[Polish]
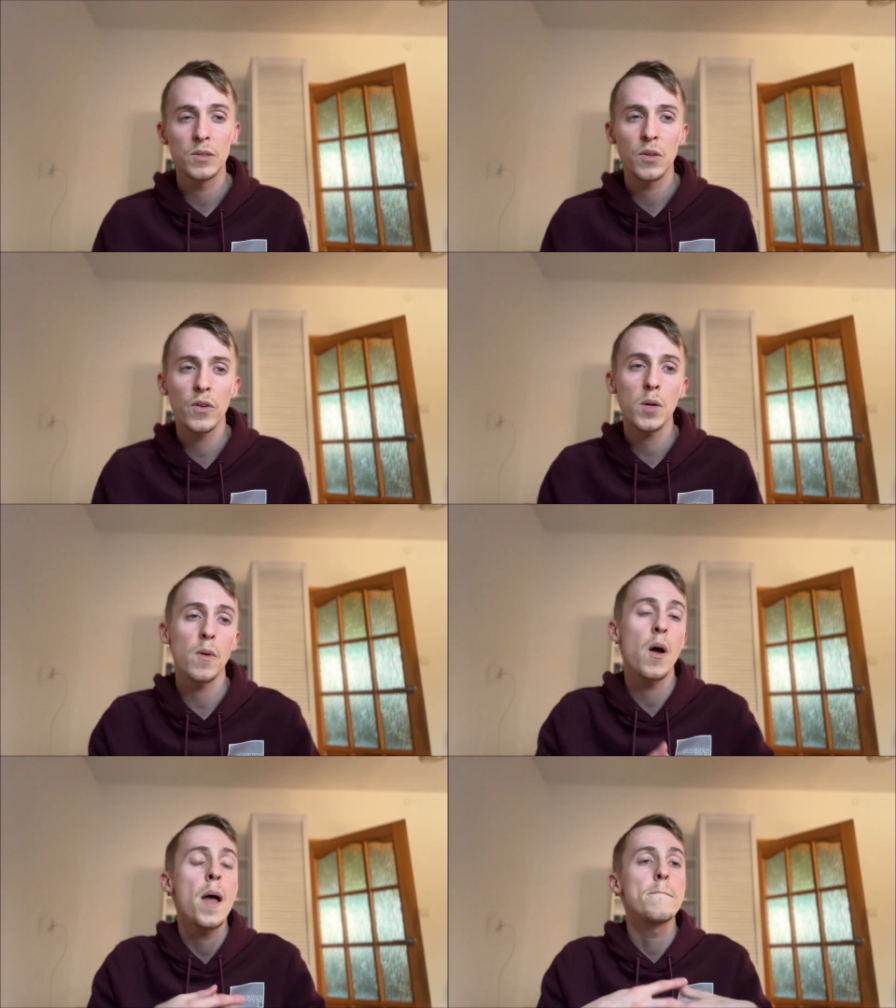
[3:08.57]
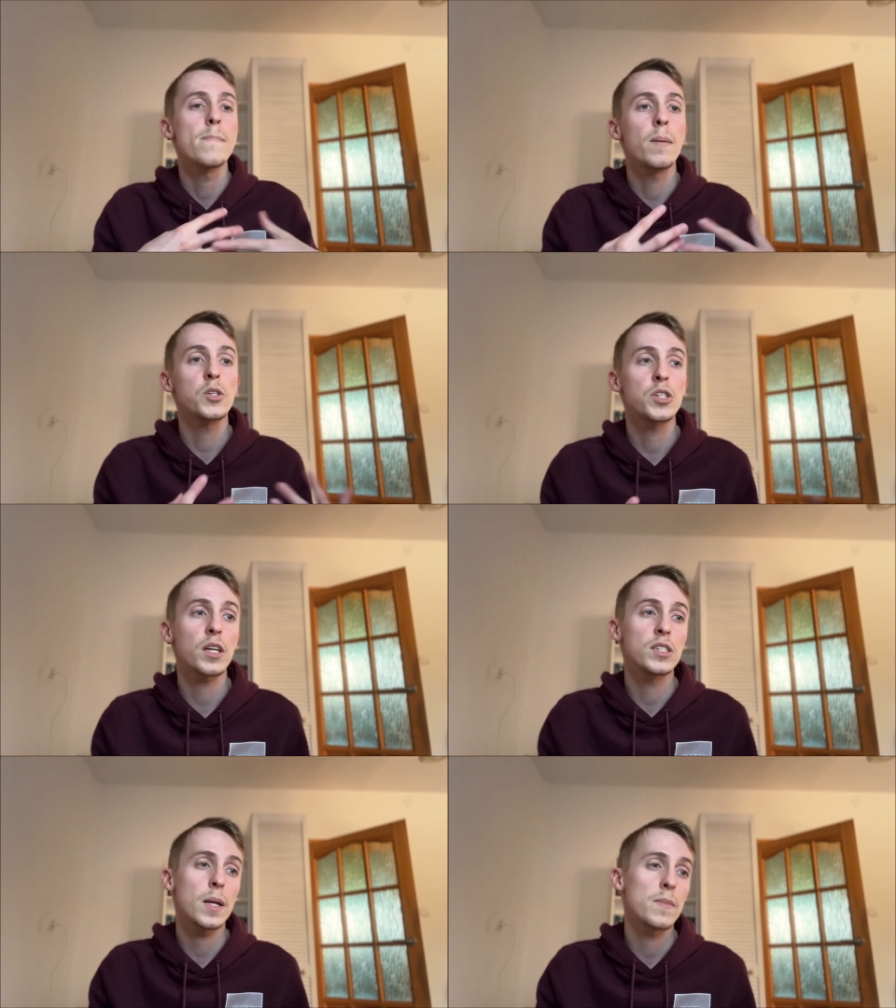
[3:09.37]
no wiadomo, mam też
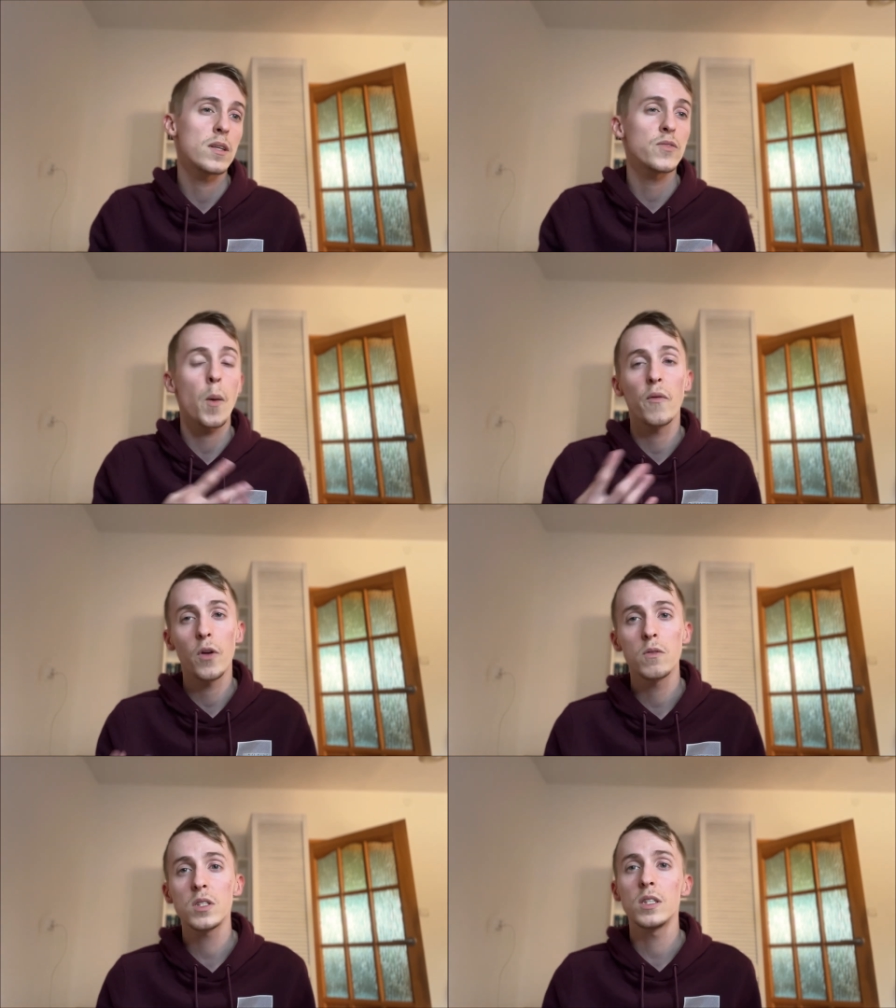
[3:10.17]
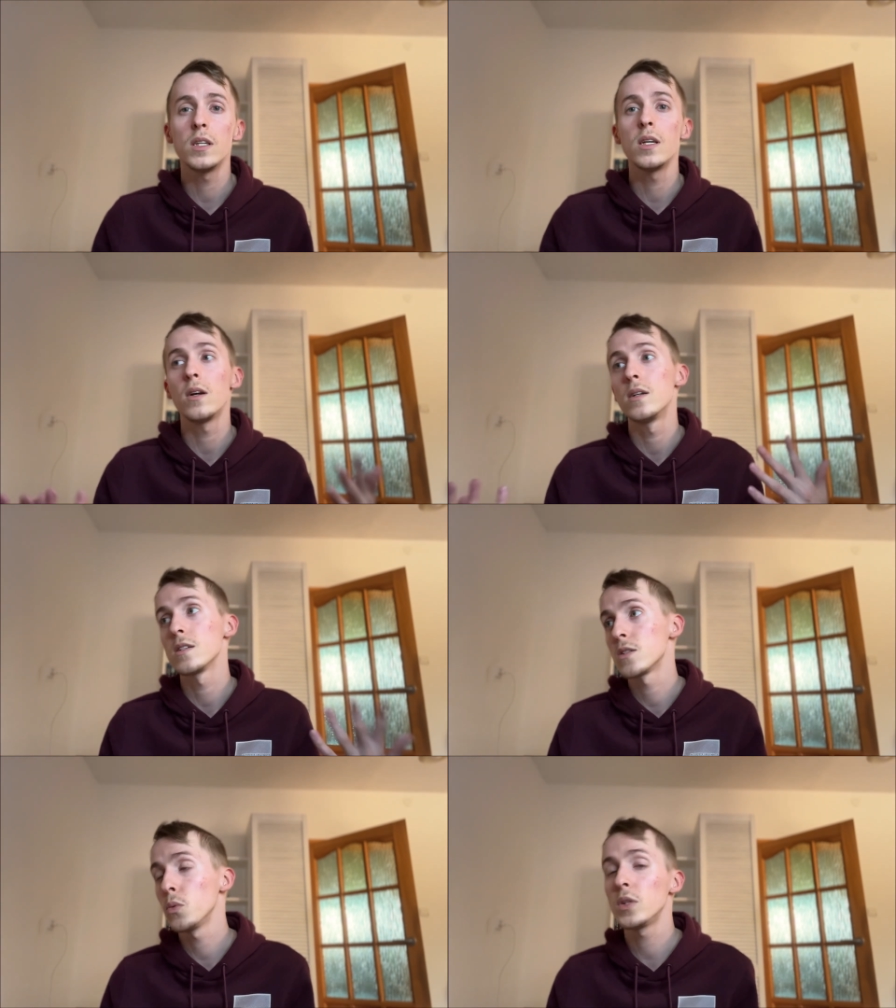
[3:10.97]
jakieś tam swoje obowiązki,
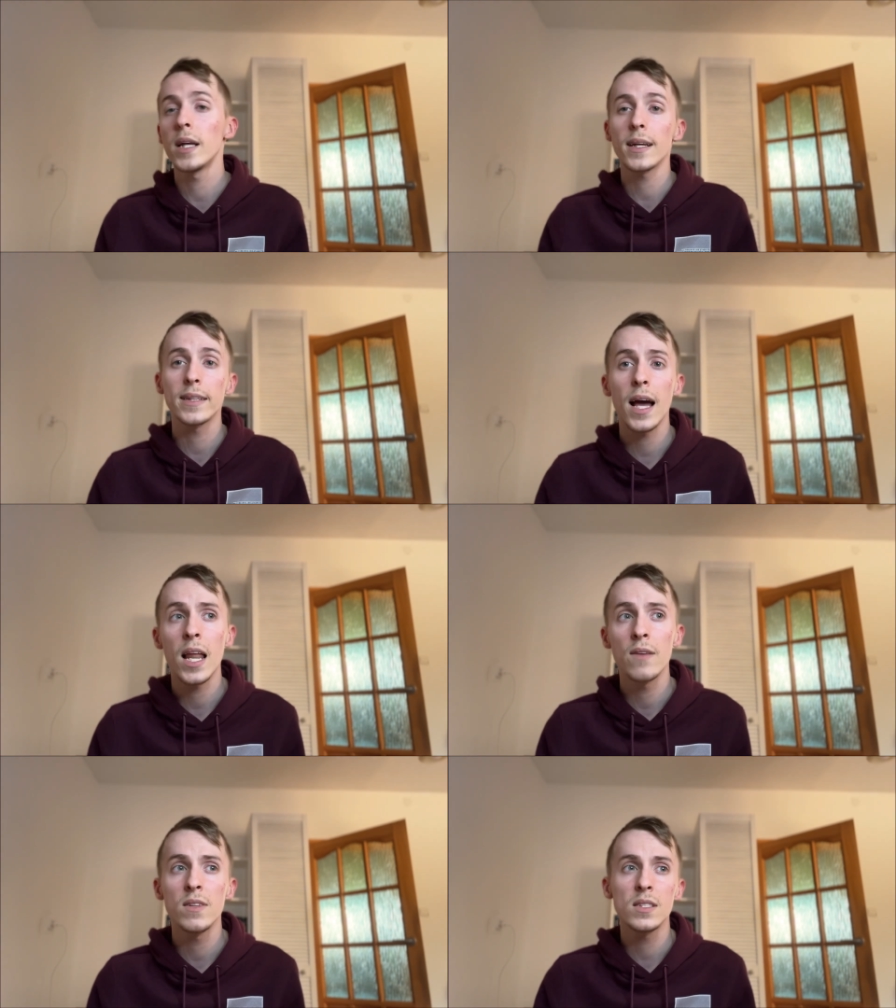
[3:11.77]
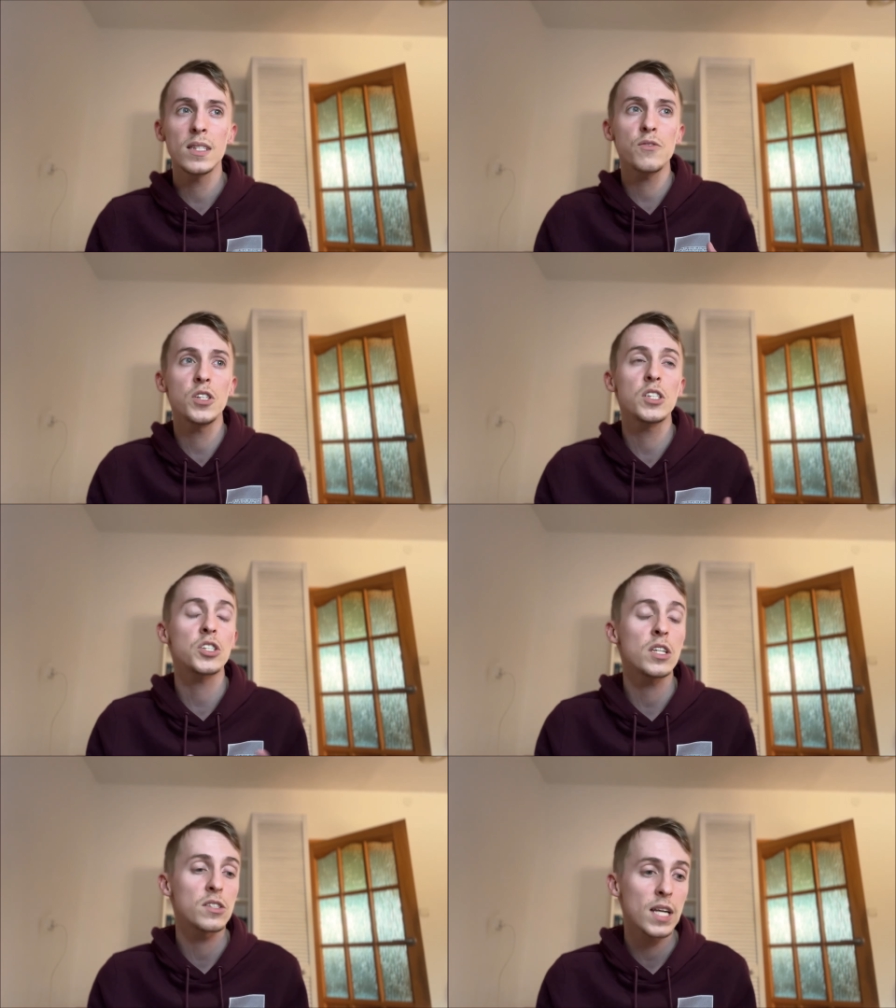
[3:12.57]
studia i tak dalej, więc nie zawsze jest
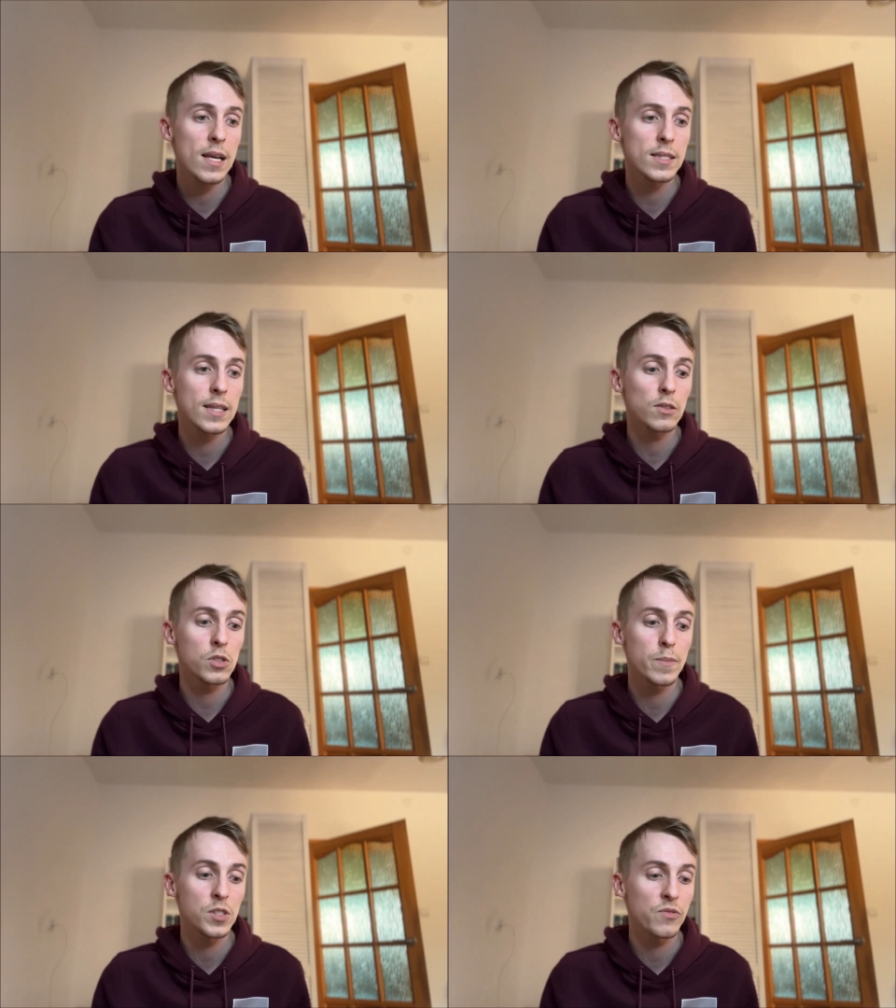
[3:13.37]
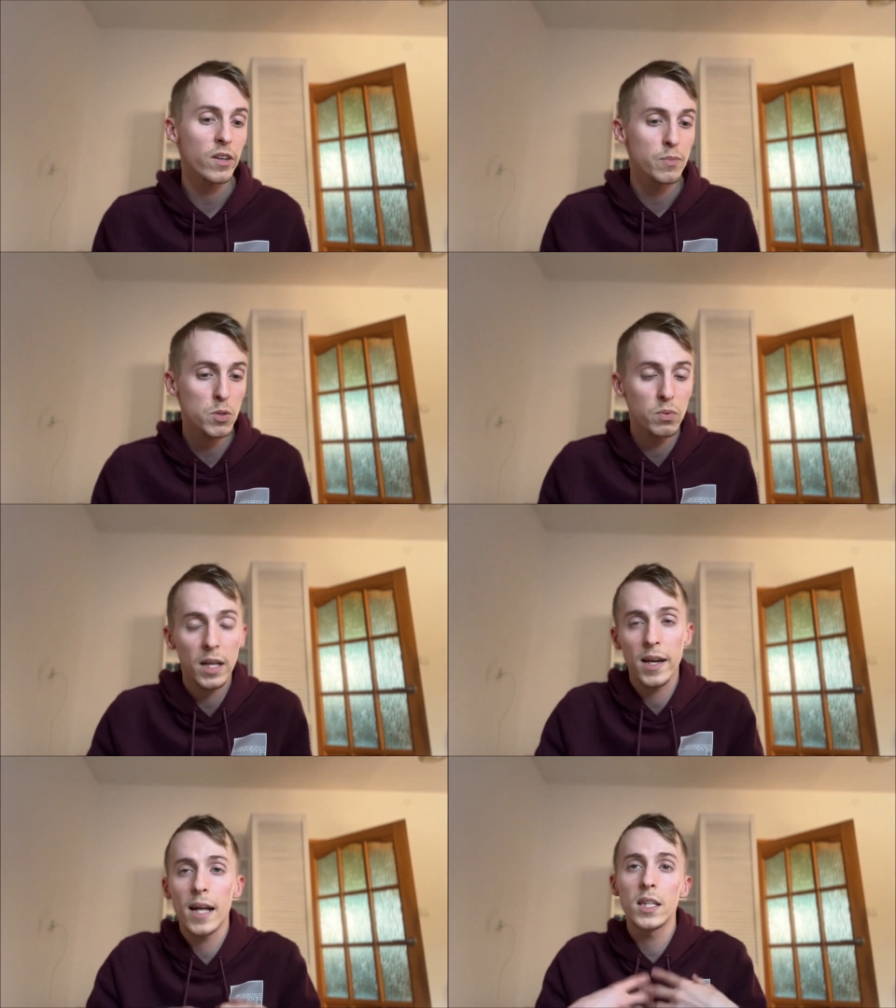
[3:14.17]
też ten czas na to, żeby się w jakiś
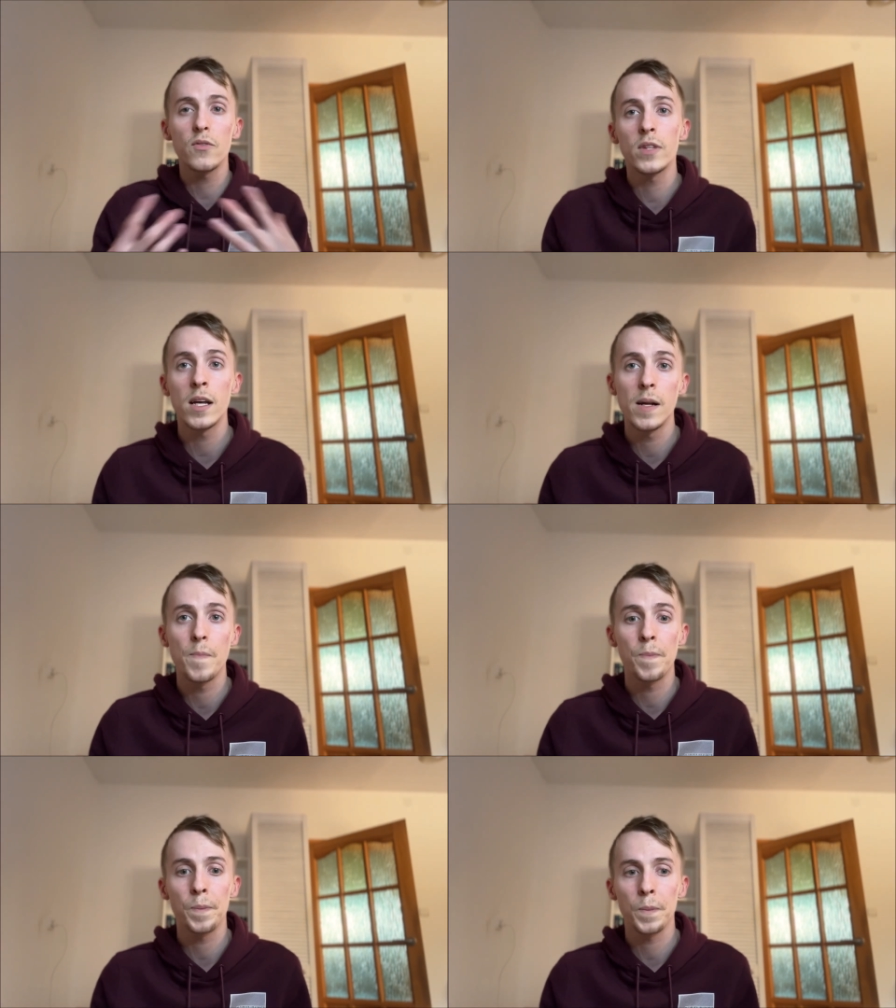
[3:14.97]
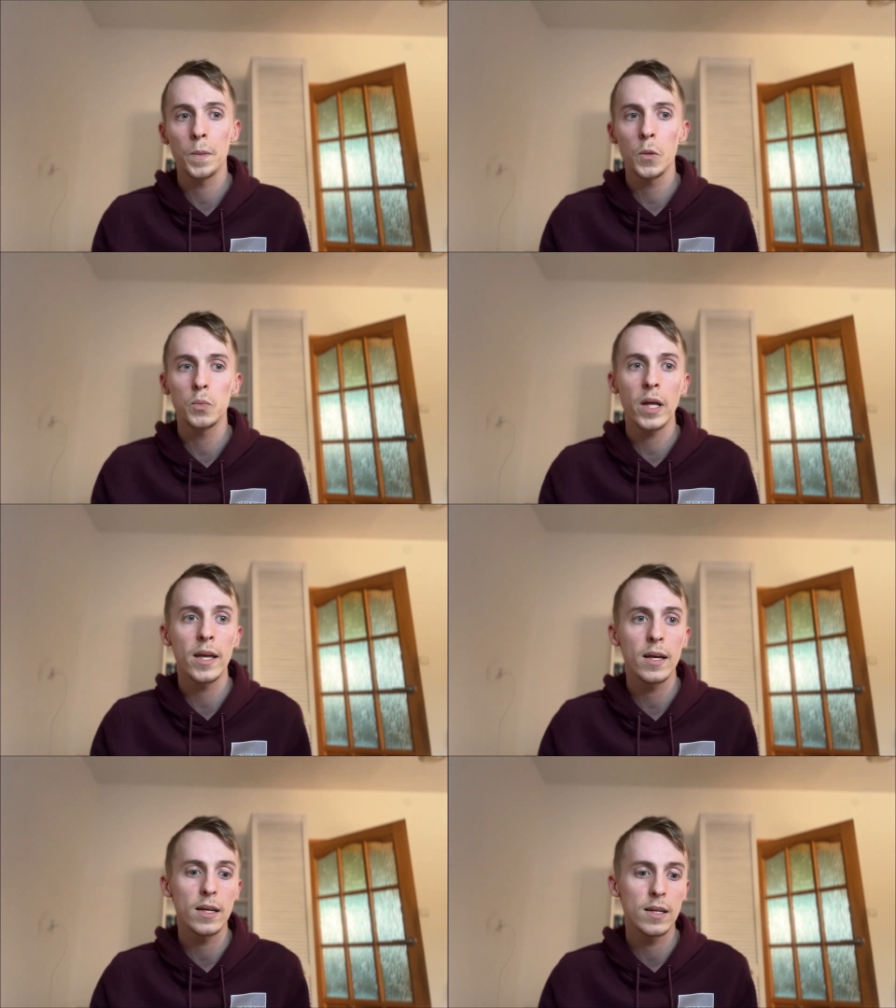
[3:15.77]
sposób tak kreatywny mm,
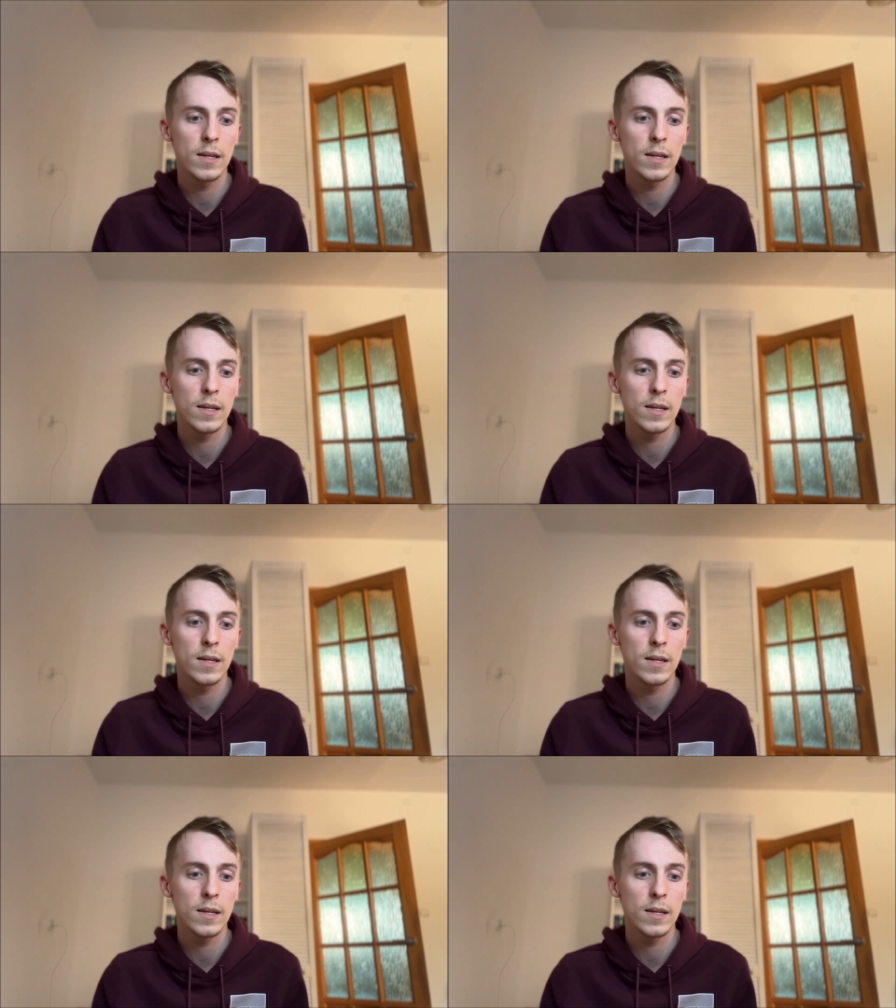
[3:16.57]
tutaj